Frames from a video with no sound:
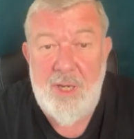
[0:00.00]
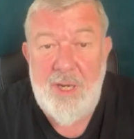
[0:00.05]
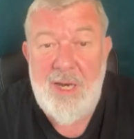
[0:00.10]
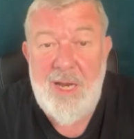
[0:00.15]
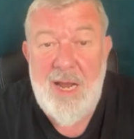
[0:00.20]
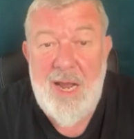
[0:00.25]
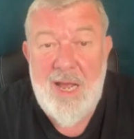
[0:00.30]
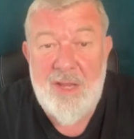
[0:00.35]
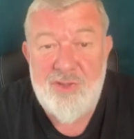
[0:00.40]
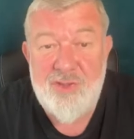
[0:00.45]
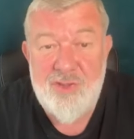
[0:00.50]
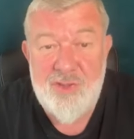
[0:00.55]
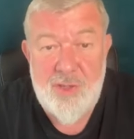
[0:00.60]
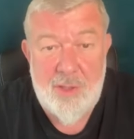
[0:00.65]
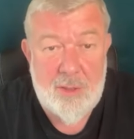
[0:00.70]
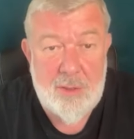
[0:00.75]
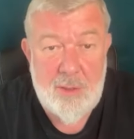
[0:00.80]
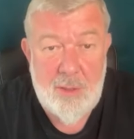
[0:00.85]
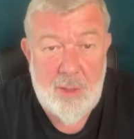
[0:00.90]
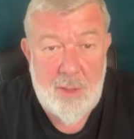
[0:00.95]

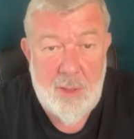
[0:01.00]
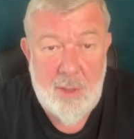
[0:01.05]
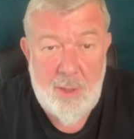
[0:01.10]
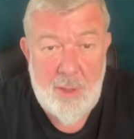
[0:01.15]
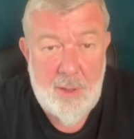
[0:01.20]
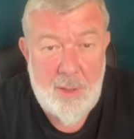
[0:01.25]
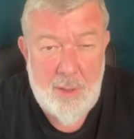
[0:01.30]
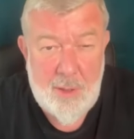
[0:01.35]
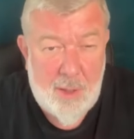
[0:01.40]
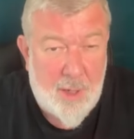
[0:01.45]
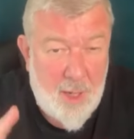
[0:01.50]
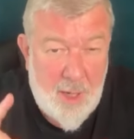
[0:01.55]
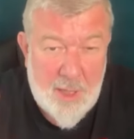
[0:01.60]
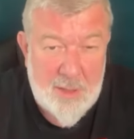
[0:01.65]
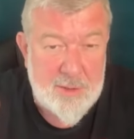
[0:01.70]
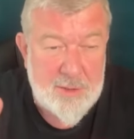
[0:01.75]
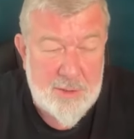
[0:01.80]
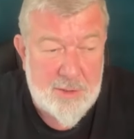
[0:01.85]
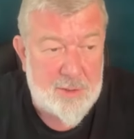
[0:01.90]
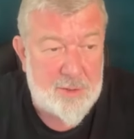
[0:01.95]
гаджет
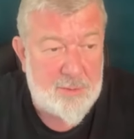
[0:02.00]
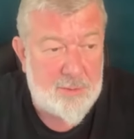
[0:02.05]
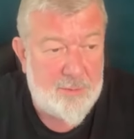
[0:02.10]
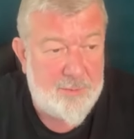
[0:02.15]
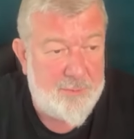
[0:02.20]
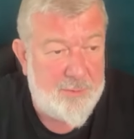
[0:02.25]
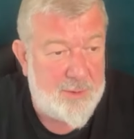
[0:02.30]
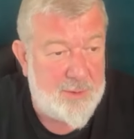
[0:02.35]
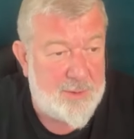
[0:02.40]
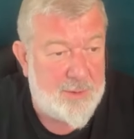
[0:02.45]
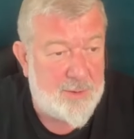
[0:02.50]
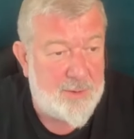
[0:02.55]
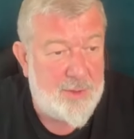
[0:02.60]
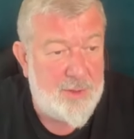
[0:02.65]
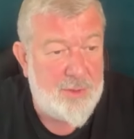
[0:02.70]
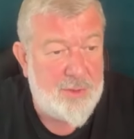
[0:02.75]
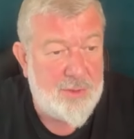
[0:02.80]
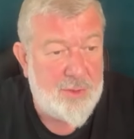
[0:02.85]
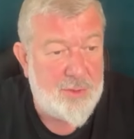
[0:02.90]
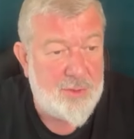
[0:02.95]
Канзет увидел,
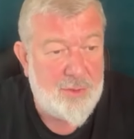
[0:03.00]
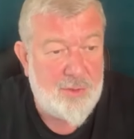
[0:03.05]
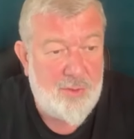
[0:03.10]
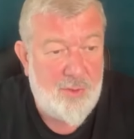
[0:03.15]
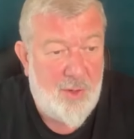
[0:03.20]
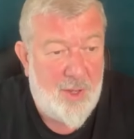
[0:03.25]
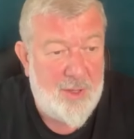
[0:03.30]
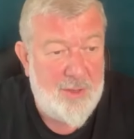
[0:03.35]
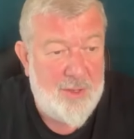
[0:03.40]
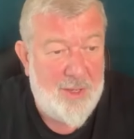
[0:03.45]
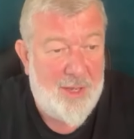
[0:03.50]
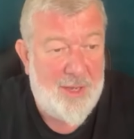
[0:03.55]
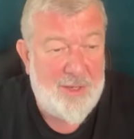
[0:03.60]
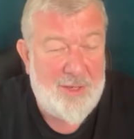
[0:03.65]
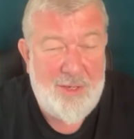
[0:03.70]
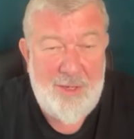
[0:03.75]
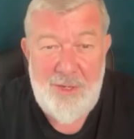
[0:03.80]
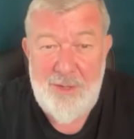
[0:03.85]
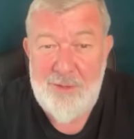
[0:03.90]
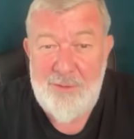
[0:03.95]
решил, что она
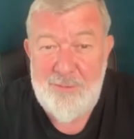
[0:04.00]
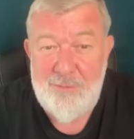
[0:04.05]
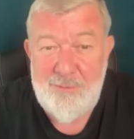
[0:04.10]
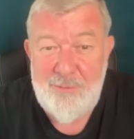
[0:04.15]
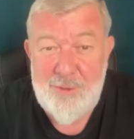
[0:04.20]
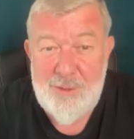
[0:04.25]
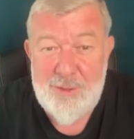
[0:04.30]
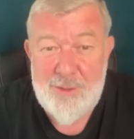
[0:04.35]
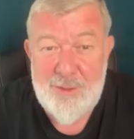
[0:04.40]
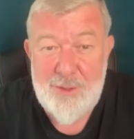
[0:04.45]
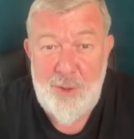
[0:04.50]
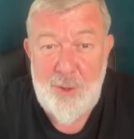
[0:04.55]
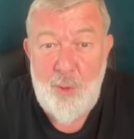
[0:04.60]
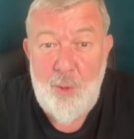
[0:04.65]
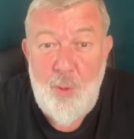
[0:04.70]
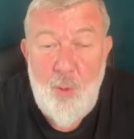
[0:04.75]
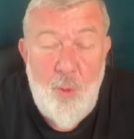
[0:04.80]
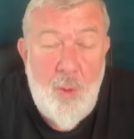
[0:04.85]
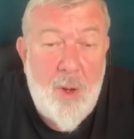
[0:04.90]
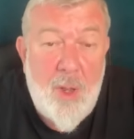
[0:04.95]
агент
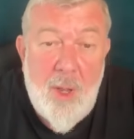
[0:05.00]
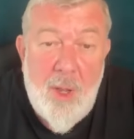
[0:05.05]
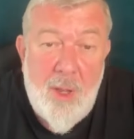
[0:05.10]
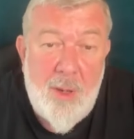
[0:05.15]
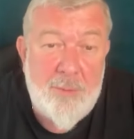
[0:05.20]
ВСУ,